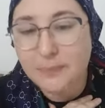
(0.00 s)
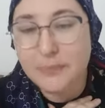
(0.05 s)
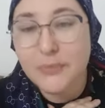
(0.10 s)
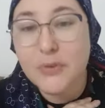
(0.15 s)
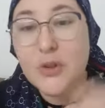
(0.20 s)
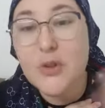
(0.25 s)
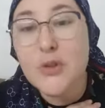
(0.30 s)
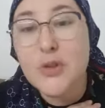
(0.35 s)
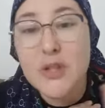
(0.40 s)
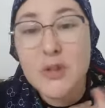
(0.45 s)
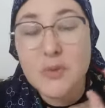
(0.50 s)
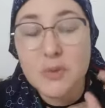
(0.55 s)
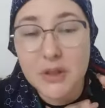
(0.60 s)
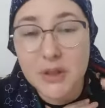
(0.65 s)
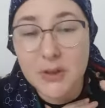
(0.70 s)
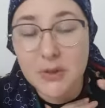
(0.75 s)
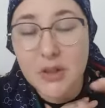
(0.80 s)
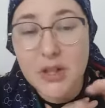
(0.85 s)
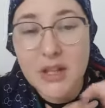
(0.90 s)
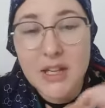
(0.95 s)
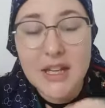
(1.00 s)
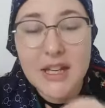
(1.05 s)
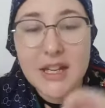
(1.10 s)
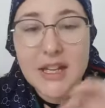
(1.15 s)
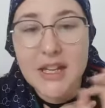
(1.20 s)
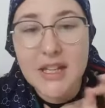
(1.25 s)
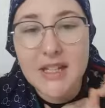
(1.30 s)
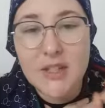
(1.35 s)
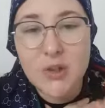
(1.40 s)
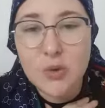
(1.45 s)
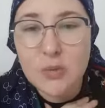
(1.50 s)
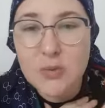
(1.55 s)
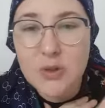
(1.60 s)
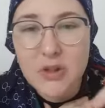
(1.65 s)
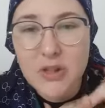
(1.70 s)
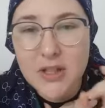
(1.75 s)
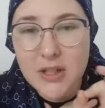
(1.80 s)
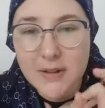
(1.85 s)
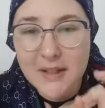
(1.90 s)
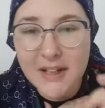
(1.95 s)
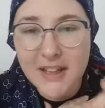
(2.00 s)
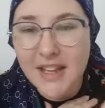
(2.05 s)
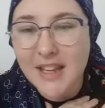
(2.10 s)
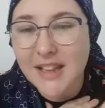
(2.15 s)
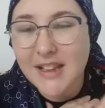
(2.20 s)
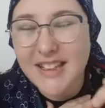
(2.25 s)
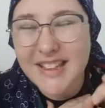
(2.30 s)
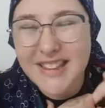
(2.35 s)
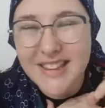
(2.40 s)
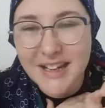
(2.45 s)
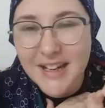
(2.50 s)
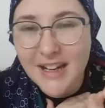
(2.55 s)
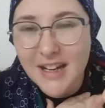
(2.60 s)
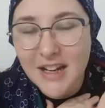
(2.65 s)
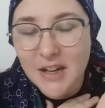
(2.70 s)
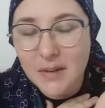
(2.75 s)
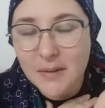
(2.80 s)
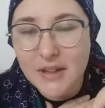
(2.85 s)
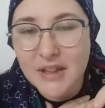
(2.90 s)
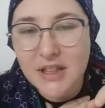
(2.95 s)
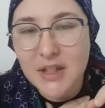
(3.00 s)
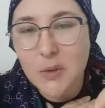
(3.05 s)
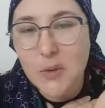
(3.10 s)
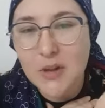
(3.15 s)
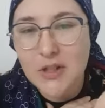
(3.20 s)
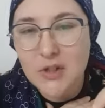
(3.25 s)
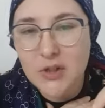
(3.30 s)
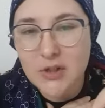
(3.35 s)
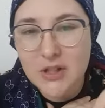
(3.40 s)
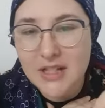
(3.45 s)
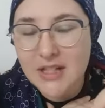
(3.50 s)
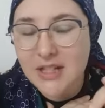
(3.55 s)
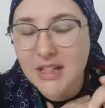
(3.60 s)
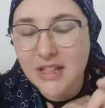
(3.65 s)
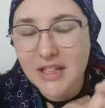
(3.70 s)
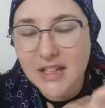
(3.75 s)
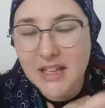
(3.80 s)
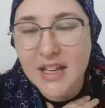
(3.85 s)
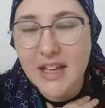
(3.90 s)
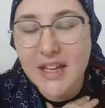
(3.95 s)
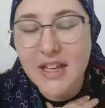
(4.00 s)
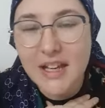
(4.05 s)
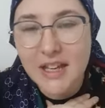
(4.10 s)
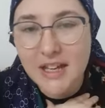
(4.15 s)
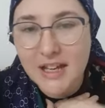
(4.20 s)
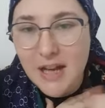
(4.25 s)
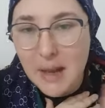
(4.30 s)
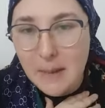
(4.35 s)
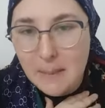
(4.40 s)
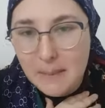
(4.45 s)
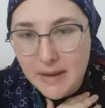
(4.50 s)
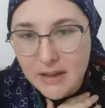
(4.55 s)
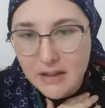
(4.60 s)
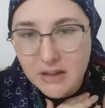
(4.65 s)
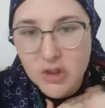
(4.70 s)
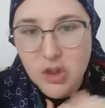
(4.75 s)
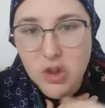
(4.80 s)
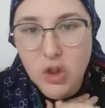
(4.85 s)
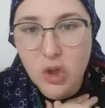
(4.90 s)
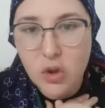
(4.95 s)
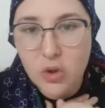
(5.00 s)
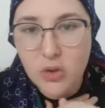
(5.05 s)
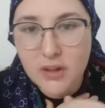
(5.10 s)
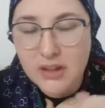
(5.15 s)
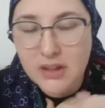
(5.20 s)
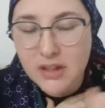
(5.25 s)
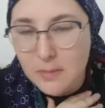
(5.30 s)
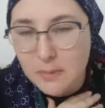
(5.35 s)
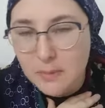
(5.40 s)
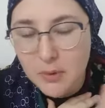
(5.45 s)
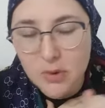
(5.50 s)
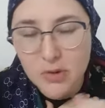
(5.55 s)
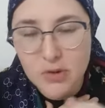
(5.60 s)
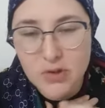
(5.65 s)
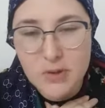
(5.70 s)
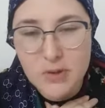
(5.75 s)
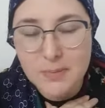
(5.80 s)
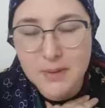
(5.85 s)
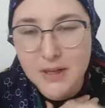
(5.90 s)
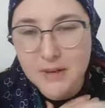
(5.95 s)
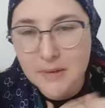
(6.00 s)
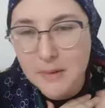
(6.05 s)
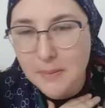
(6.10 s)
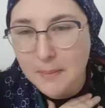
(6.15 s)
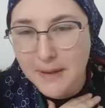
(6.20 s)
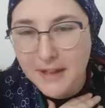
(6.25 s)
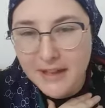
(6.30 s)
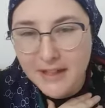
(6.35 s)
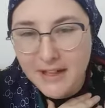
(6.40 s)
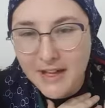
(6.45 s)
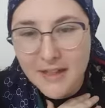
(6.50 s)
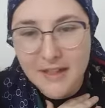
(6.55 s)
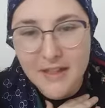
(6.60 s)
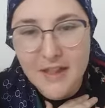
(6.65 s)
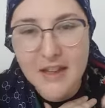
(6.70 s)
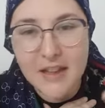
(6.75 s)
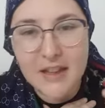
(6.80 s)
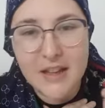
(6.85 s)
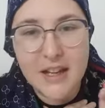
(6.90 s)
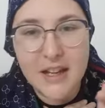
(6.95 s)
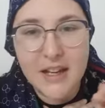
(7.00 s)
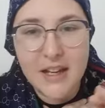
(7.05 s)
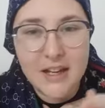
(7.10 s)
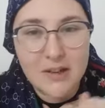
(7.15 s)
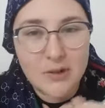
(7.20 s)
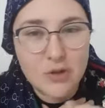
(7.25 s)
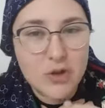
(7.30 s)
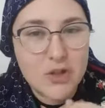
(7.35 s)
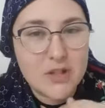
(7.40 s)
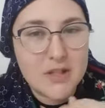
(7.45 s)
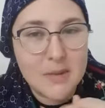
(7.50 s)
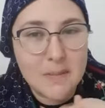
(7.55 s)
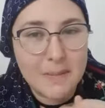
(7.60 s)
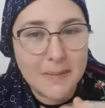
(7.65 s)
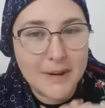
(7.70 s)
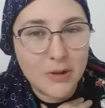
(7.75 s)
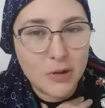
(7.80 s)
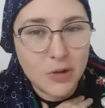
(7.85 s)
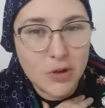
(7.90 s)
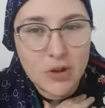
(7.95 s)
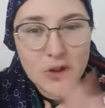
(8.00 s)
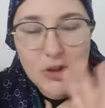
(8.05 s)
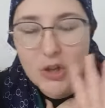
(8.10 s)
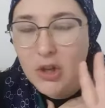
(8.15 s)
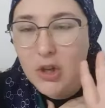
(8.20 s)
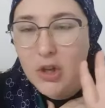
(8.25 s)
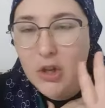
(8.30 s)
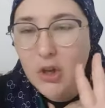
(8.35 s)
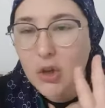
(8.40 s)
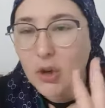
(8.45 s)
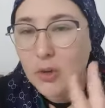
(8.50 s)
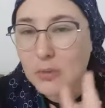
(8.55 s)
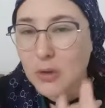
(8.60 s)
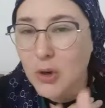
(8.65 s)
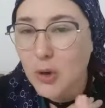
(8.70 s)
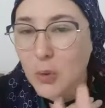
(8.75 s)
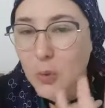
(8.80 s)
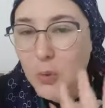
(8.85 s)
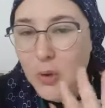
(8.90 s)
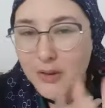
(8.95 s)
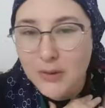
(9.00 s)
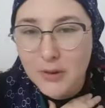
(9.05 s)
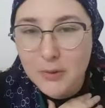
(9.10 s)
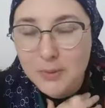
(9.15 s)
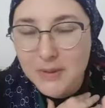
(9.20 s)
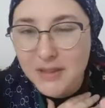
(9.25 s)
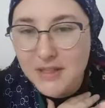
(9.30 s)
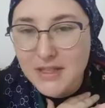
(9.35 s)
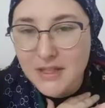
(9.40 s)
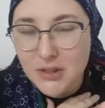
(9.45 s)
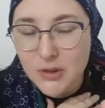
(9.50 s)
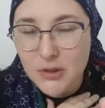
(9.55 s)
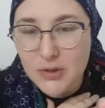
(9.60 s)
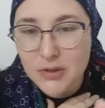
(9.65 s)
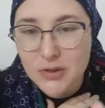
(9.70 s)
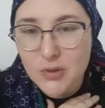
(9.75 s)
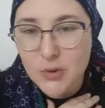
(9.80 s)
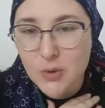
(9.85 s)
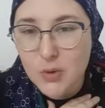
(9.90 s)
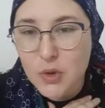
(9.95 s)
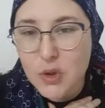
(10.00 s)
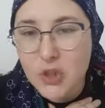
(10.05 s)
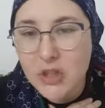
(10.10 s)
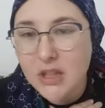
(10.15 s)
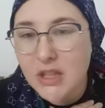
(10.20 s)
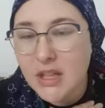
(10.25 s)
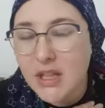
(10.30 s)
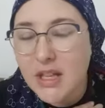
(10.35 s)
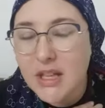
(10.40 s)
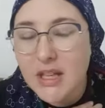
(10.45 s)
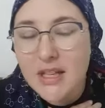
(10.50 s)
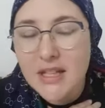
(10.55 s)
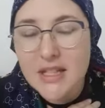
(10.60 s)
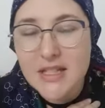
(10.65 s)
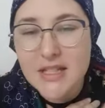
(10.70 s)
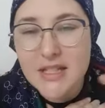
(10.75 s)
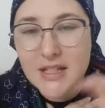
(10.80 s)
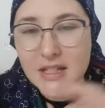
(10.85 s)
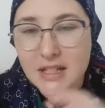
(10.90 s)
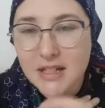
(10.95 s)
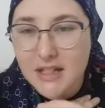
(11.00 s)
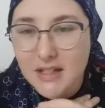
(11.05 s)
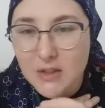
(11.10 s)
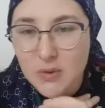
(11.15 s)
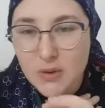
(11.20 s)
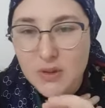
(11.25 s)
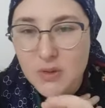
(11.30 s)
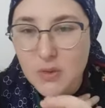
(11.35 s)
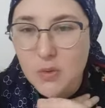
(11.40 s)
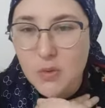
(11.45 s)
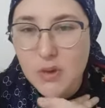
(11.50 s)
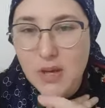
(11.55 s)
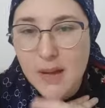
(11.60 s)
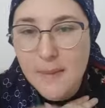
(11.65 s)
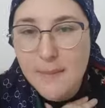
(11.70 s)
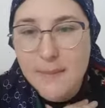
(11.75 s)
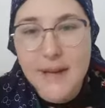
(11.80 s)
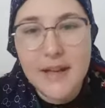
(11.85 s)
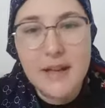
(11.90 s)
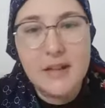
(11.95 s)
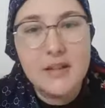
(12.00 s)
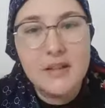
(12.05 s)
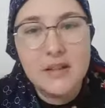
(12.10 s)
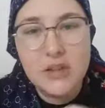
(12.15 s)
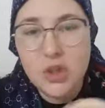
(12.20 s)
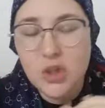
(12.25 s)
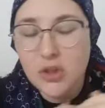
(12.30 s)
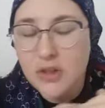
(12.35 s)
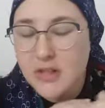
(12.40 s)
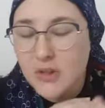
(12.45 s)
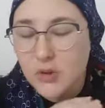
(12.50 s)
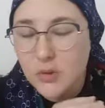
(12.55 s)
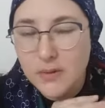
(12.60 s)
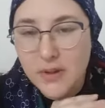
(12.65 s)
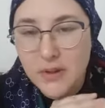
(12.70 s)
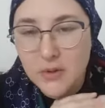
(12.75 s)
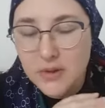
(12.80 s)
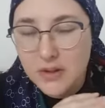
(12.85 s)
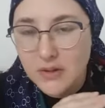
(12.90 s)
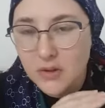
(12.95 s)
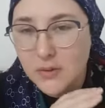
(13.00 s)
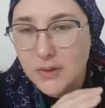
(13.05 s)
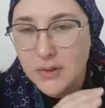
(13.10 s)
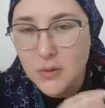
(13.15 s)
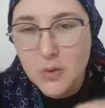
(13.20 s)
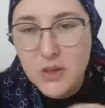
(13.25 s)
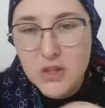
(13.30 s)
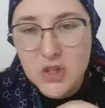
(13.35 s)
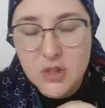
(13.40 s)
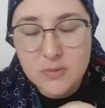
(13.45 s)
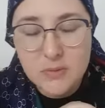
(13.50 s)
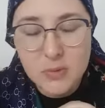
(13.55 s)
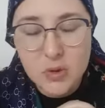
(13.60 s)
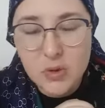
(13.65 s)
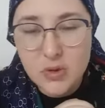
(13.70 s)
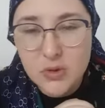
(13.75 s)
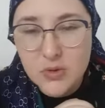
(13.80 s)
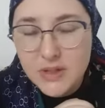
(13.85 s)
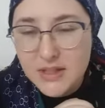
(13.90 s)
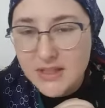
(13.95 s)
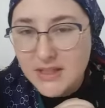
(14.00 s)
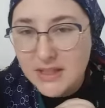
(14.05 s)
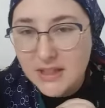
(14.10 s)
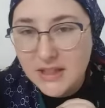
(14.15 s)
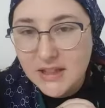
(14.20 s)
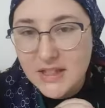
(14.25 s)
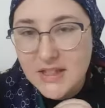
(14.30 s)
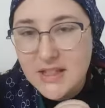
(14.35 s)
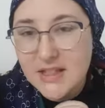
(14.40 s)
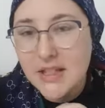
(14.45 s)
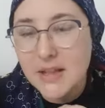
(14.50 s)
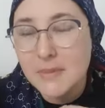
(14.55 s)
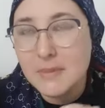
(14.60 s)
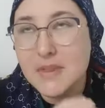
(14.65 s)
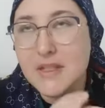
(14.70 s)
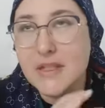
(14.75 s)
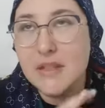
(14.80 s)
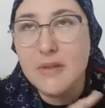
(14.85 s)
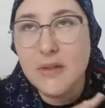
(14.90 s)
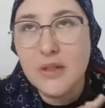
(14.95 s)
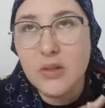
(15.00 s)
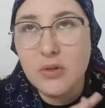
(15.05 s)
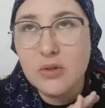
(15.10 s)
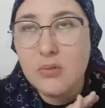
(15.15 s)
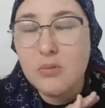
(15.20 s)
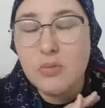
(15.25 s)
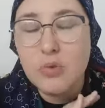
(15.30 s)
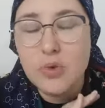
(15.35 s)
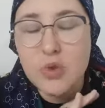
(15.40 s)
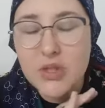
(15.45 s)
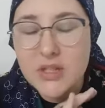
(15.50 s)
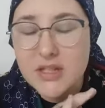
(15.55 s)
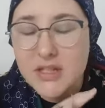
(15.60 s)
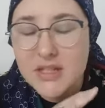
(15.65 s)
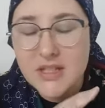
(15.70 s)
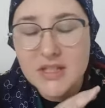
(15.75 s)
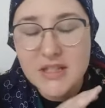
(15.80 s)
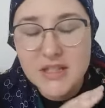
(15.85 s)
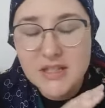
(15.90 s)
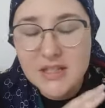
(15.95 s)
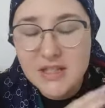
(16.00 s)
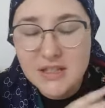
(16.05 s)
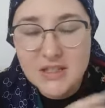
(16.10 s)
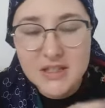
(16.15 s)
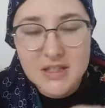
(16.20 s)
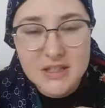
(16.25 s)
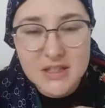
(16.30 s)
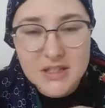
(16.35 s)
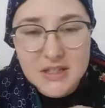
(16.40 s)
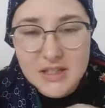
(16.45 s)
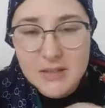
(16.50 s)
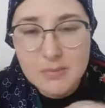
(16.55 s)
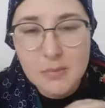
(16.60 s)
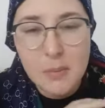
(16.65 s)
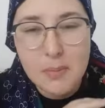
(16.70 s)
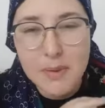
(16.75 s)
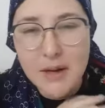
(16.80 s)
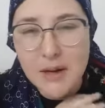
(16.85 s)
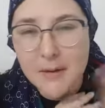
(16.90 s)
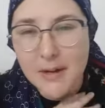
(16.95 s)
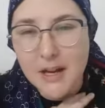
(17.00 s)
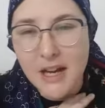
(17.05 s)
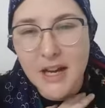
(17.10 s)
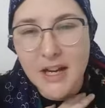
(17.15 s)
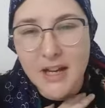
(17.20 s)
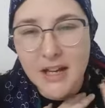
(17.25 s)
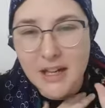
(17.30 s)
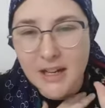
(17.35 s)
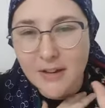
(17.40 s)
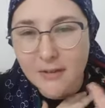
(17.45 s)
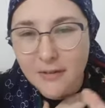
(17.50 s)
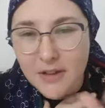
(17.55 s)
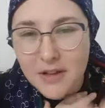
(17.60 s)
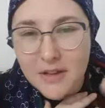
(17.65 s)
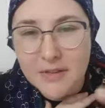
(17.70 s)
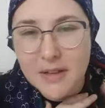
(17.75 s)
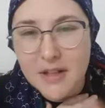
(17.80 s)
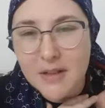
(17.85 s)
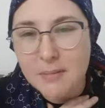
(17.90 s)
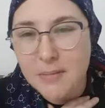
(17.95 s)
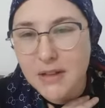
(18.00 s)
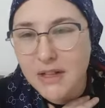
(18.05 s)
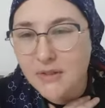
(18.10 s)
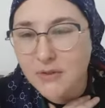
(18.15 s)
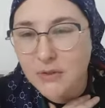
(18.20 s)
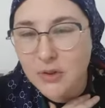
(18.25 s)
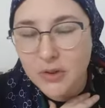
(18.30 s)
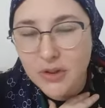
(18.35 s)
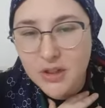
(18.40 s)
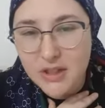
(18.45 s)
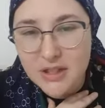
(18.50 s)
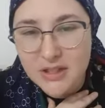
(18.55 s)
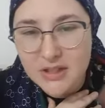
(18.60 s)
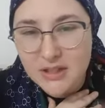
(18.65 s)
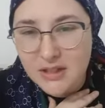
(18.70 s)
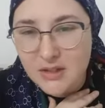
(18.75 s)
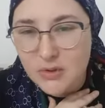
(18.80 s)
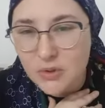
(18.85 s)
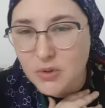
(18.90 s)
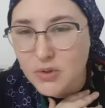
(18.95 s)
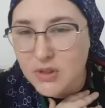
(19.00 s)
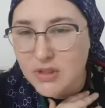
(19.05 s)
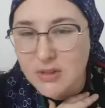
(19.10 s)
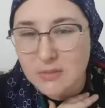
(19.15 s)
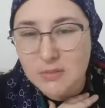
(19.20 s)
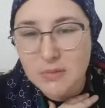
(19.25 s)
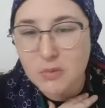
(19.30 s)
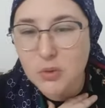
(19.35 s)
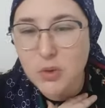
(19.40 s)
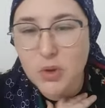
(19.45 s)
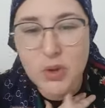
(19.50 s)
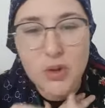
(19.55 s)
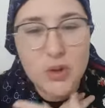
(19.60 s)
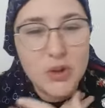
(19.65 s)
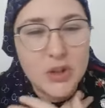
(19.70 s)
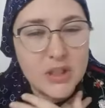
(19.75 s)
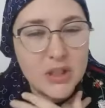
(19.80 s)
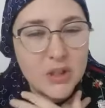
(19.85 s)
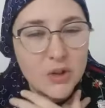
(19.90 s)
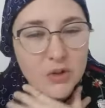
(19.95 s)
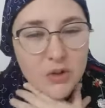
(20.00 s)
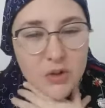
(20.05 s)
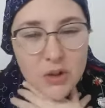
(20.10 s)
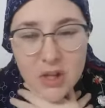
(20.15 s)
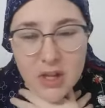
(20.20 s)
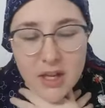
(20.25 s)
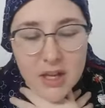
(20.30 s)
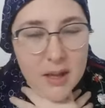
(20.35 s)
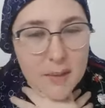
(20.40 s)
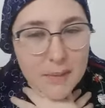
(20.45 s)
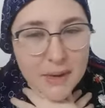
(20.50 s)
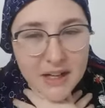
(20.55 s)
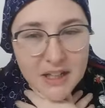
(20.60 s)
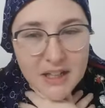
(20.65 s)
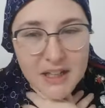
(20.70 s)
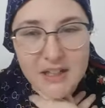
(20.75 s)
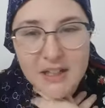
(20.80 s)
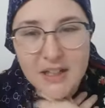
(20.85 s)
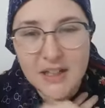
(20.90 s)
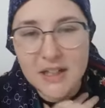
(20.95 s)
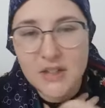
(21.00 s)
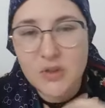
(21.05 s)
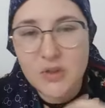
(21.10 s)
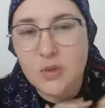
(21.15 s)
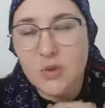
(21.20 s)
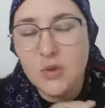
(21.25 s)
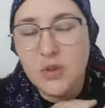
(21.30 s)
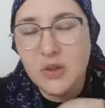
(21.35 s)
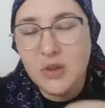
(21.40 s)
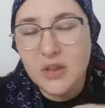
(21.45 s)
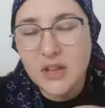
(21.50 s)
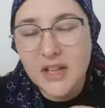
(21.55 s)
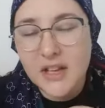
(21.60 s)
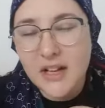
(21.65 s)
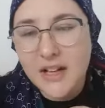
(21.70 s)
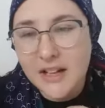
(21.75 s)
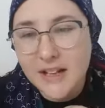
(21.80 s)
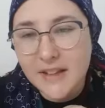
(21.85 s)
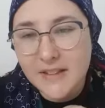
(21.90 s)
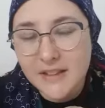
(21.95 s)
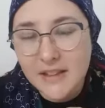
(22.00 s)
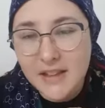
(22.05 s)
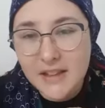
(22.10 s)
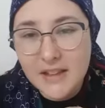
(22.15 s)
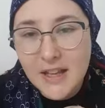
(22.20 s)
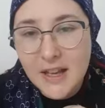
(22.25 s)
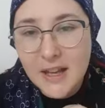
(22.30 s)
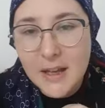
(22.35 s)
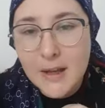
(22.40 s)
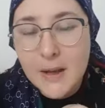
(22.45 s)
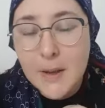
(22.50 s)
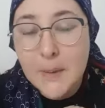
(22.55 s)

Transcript: Entonces, bueno, estuvo de verdad literal 24 horas la niña en la cama, todo el tiempo no se paraba para nada, en la noche se paró, Comió cuatro pedacitos de sushi, se regresó a su cama. Yo le estuve ayudando a Baruch Hashem con los aceites que me sirvieron muchísimo para bajarle la fiebre, para fortalecerle su sistema inmunológico, para quitarle su dolor de gargantita.